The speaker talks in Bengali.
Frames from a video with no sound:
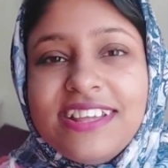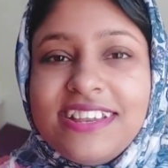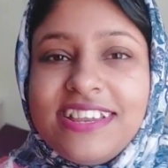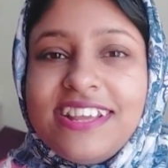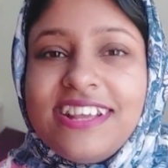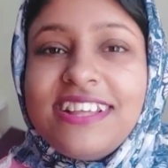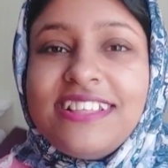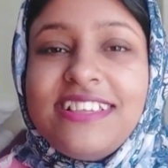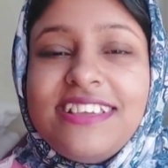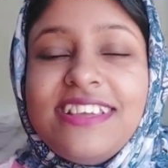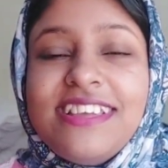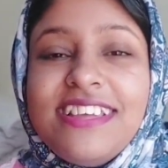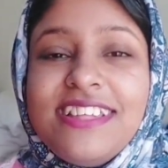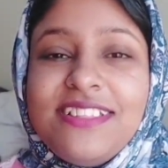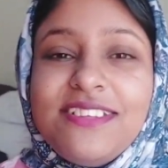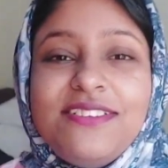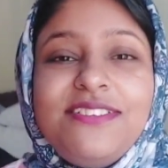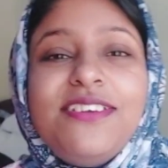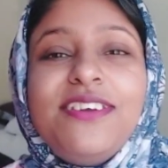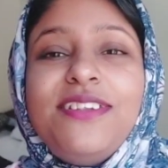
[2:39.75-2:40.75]
ঠিক আছে
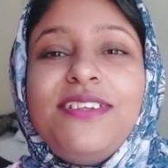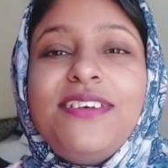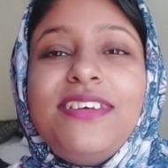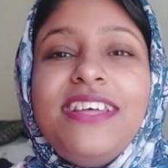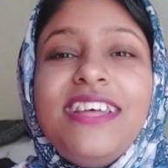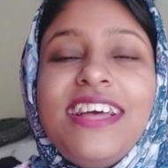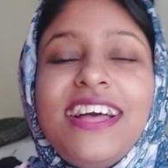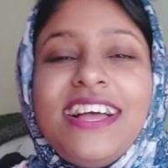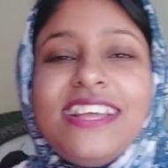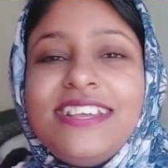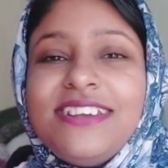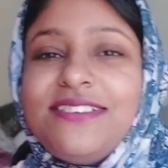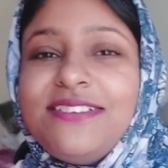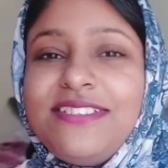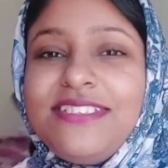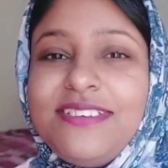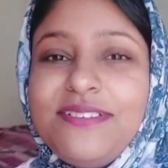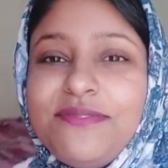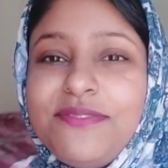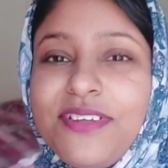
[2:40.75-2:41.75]
তো চলো আশা
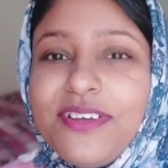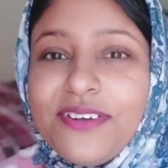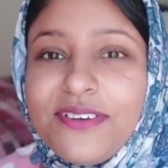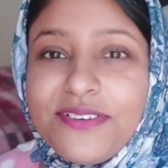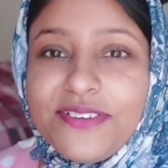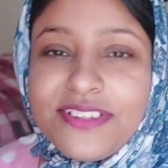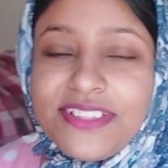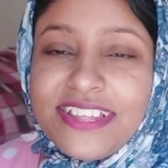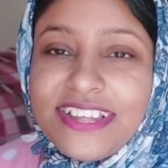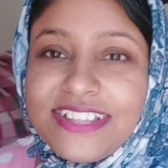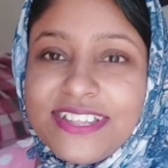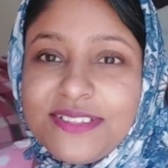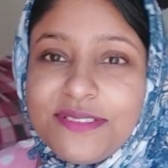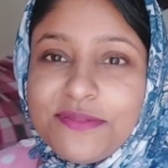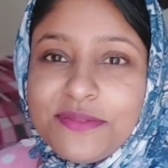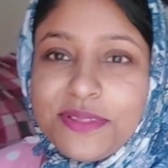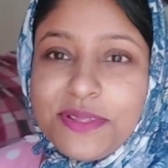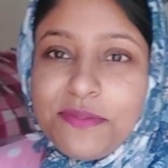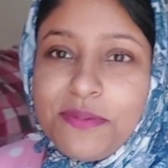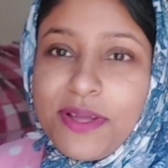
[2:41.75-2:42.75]
করছি ব্লগগুলো দেখতে
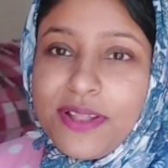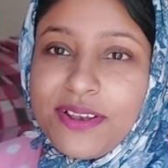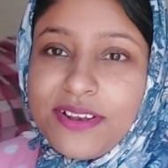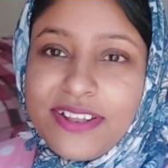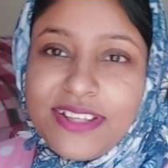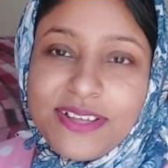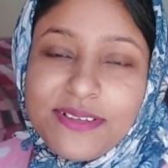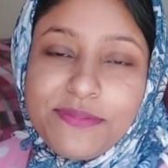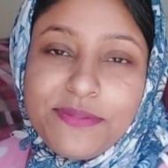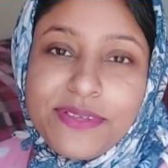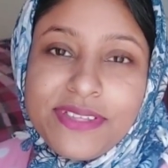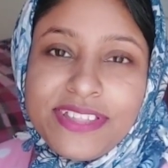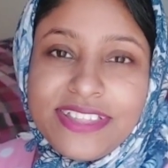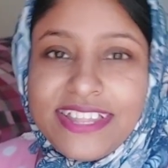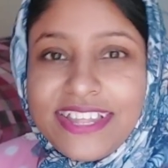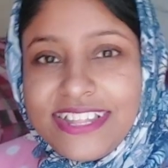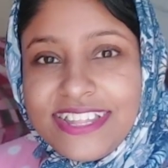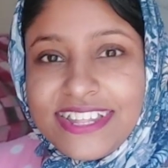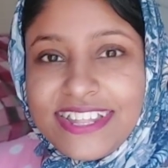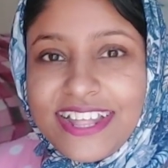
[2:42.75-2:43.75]
তোমাদের ভালো লাগবে
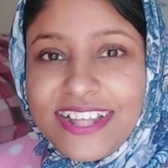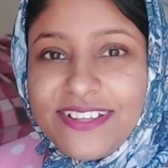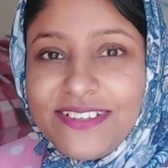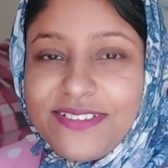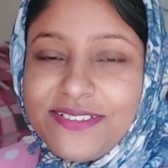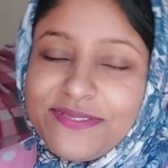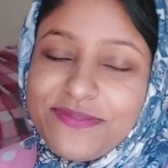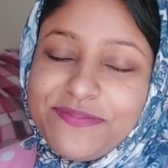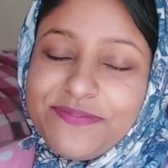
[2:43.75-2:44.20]
দেখতে থাকো